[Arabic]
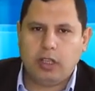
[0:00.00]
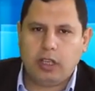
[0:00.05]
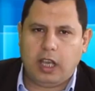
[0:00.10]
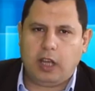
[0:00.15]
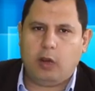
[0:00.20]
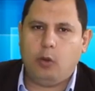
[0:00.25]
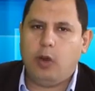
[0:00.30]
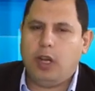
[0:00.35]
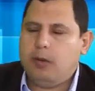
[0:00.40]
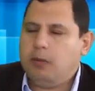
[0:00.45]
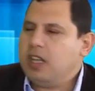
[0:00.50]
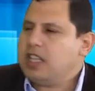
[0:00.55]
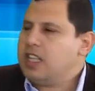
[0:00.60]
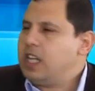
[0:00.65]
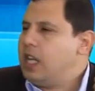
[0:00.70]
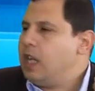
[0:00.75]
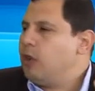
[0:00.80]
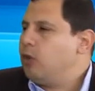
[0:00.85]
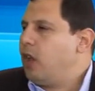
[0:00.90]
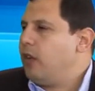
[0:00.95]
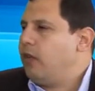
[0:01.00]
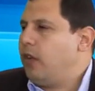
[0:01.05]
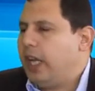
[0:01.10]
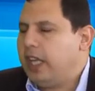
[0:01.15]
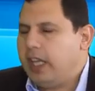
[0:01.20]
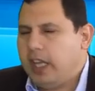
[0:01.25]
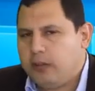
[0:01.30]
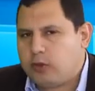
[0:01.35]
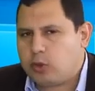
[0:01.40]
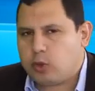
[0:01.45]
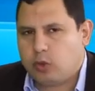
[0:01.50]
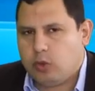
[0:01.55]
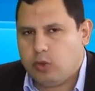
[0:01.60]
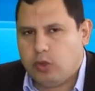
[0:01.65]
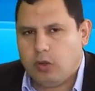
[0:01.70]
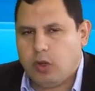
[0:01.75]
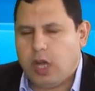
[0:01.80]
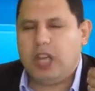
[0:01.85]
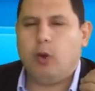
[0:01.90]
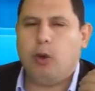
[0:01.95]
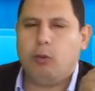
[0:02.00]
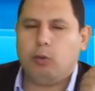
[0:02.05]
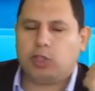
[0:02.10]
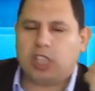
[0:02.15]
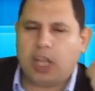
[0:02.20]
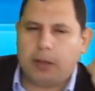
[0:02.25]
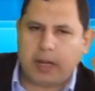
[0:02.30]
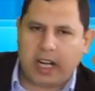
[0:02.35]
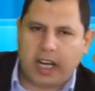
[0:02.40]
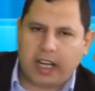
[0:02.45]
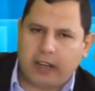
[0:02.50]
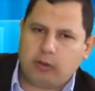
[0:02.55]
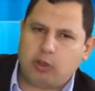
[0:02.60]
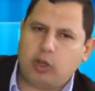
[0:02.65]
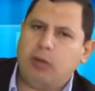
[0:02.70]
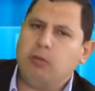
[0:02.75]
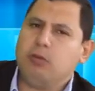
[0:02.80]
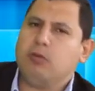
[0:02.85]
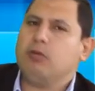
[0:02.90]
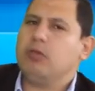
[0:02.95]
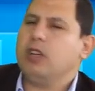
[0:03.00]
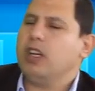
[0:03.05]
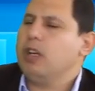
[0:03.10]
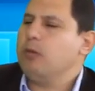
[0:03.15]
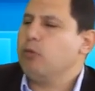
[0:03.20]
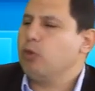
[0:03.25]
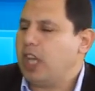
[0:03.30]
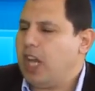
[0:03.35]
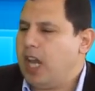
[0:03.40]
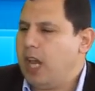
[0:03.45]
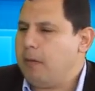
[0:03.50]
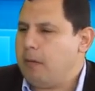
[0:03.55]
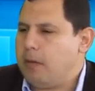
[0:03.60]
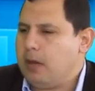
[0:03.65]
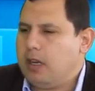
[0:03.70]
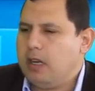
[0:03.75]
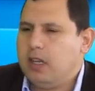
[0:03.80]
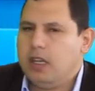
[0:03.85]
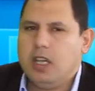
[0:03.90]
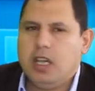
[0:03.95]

يعني هو لماذا لا يدافع عن نفسه هل هو متامر على نفسه لا غير متامر